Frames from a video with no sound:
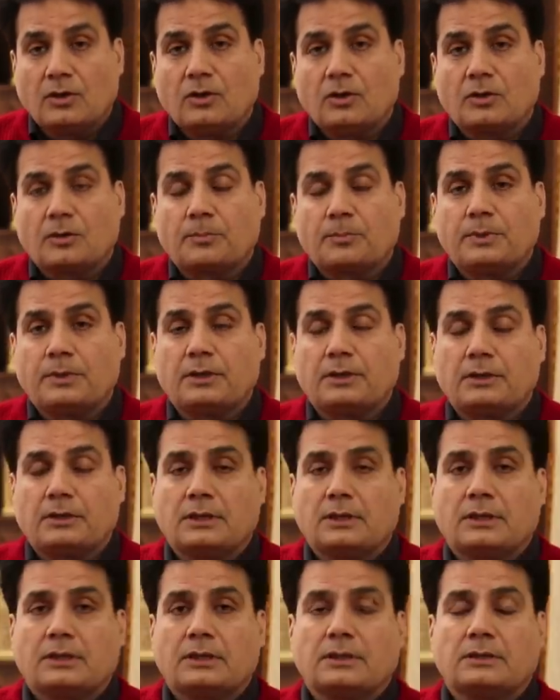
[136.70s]
और फिर
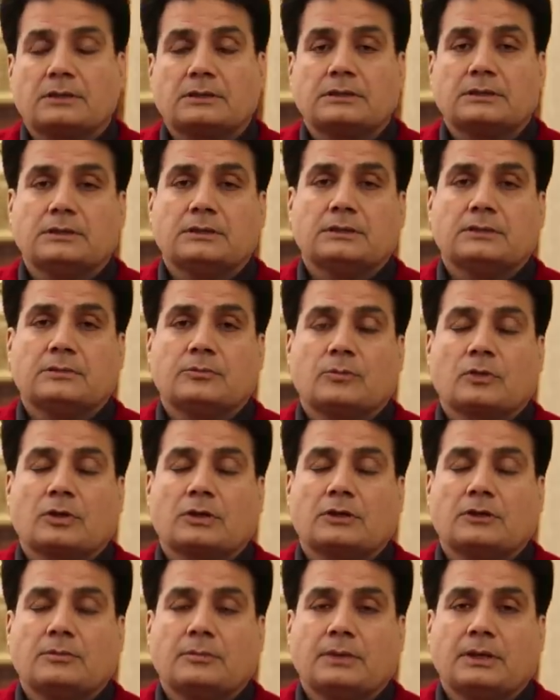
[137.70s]
ये आ,
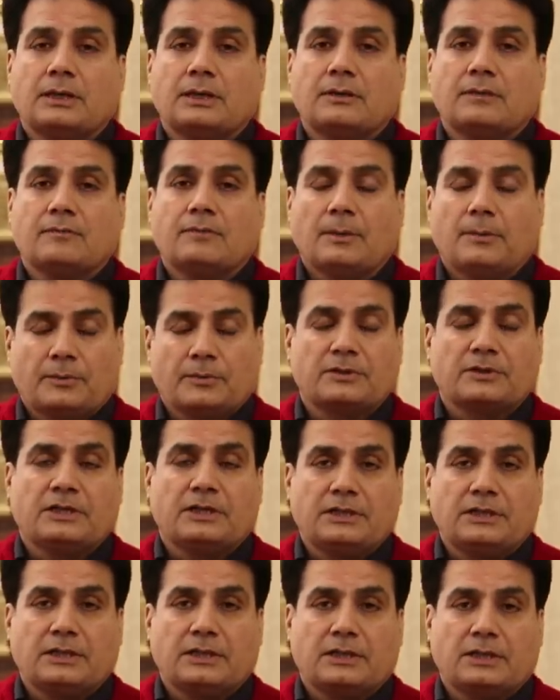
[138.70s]
मुकदमा वापस
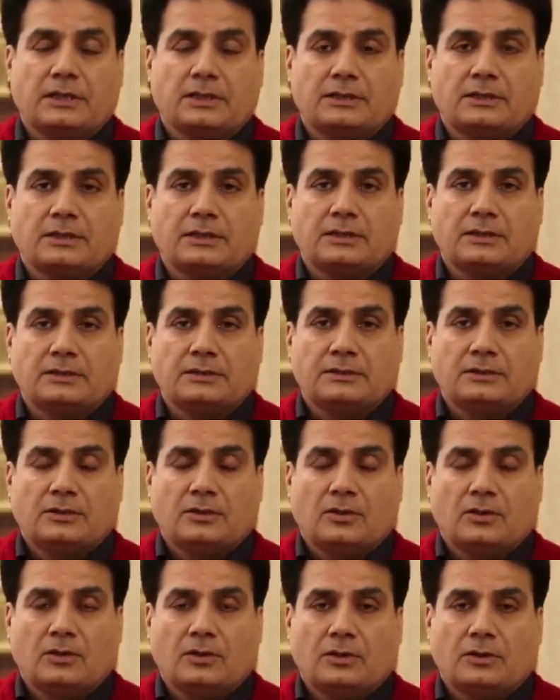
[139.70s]
ले लिया गया था
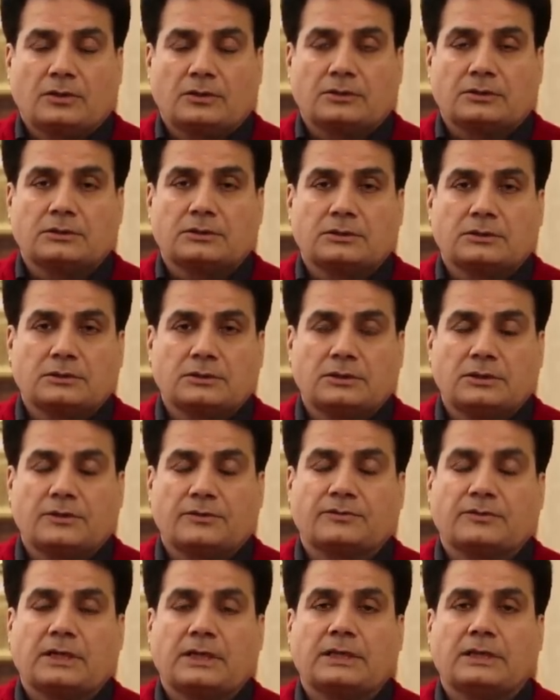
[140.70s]
और
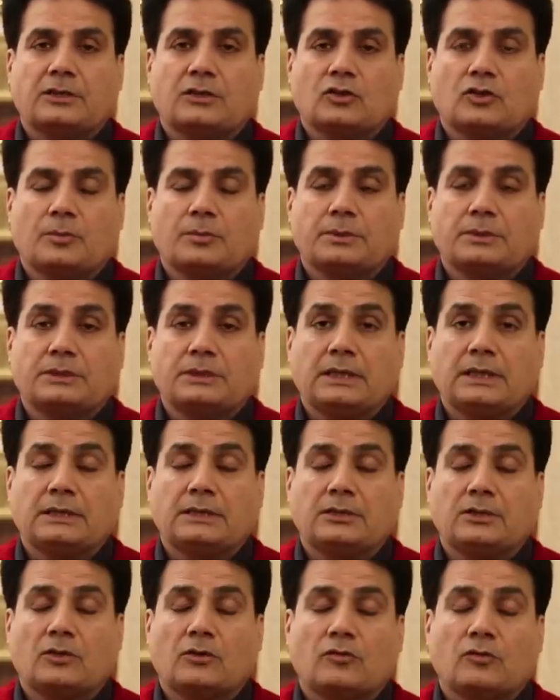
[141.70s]
गिरफ़्तारी की नौबत नहीं आई
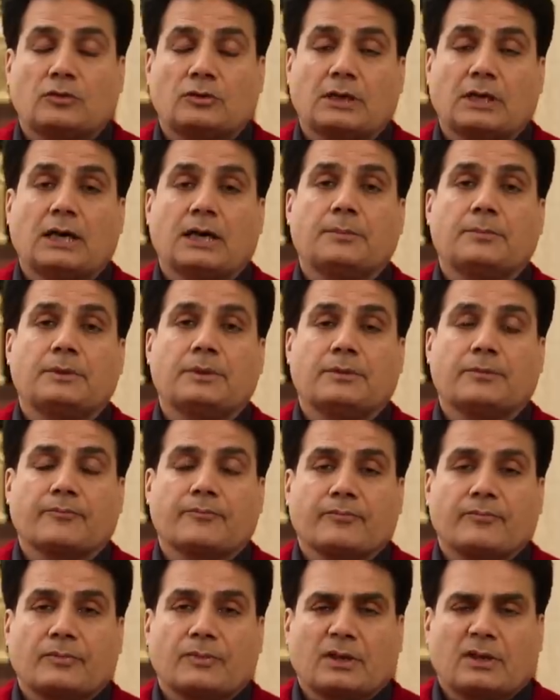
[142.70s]
थी और वो था भी
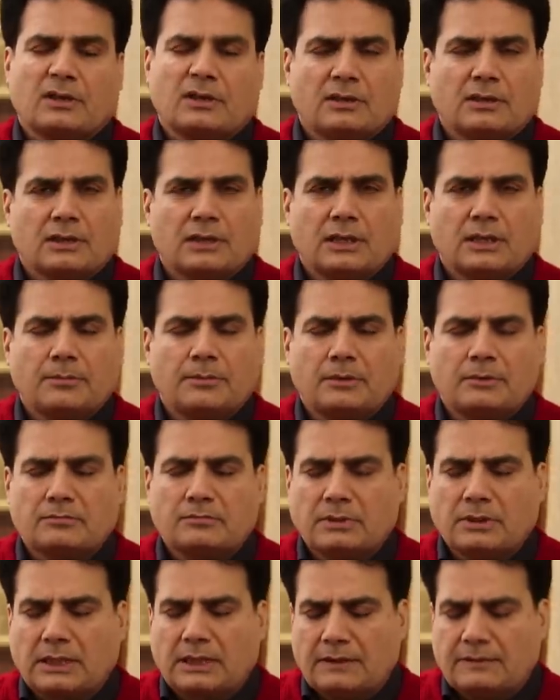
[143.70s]
गालिबा
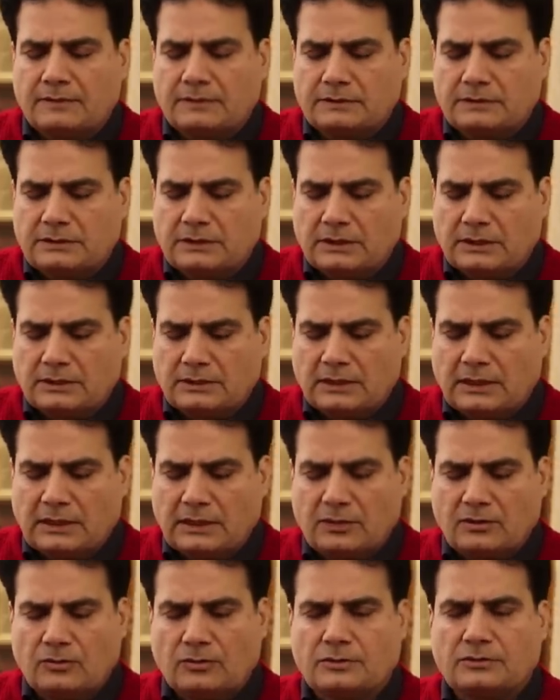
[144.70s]
बगावत या
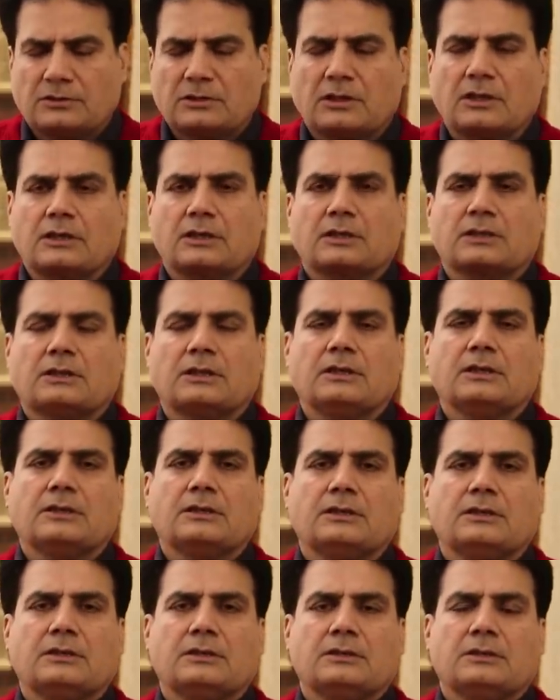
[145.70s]
गद्दारी को इस तरह का था
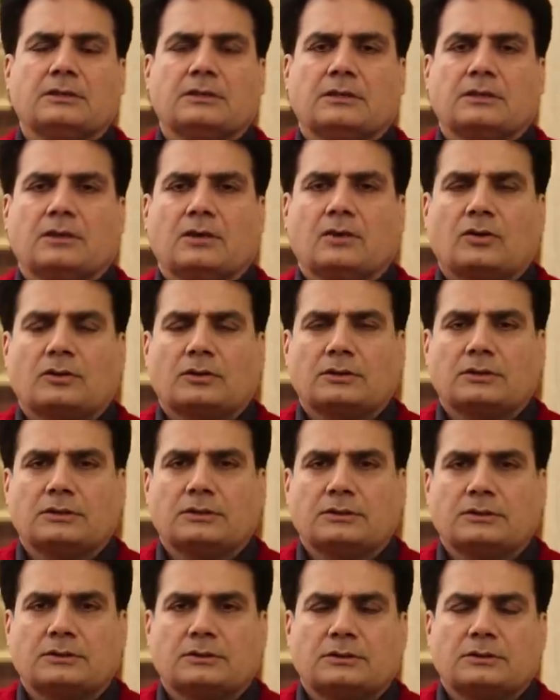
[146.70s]
और
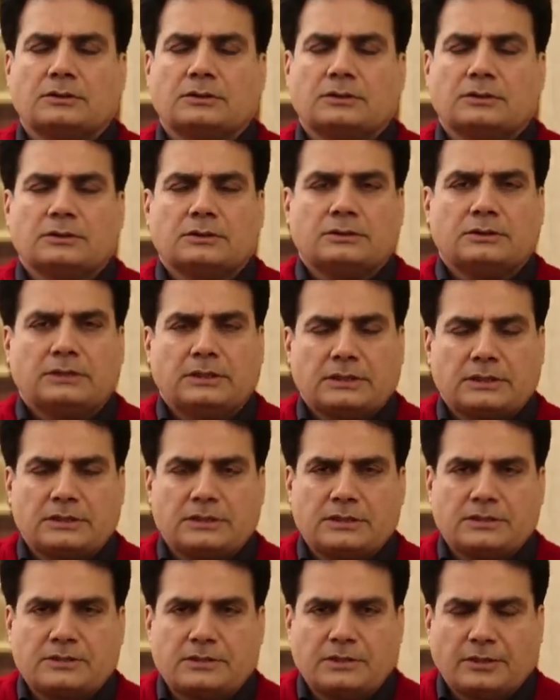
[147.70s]
ये
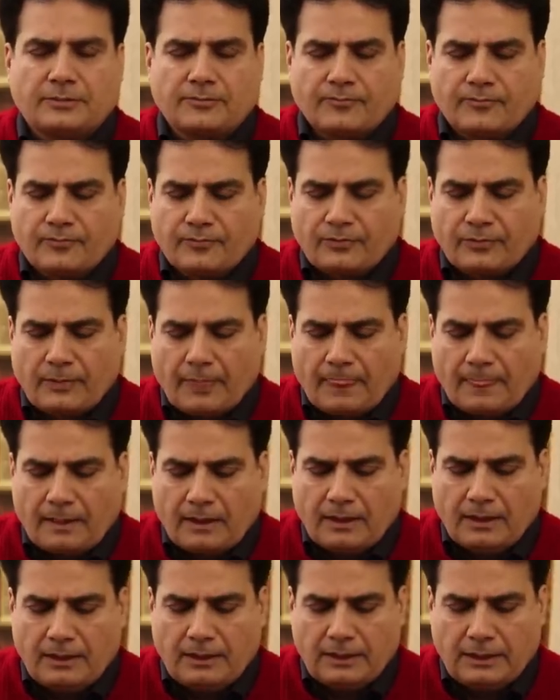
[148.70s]
चीज़ थी
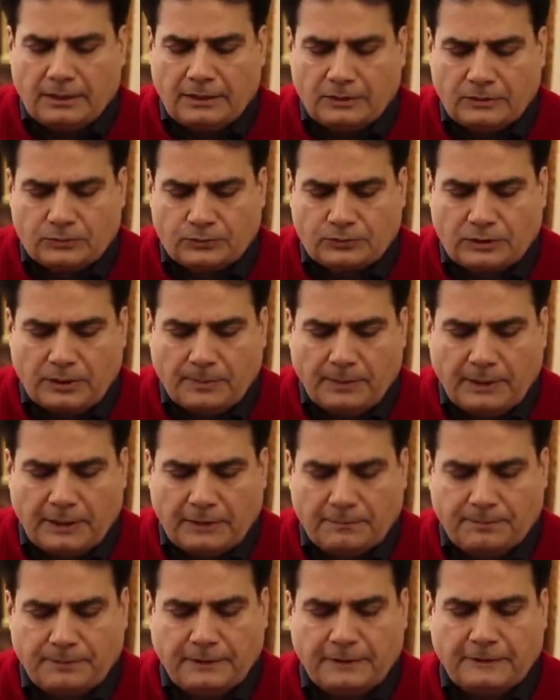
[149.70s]
लेकिन उसके
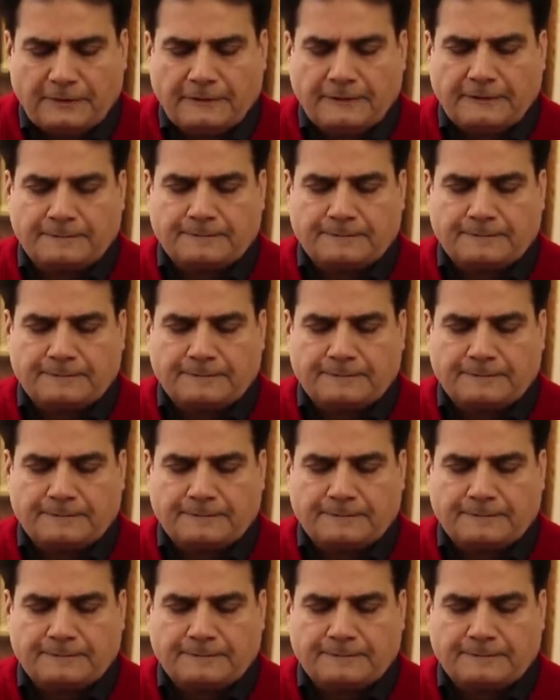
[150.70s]
बाद फिर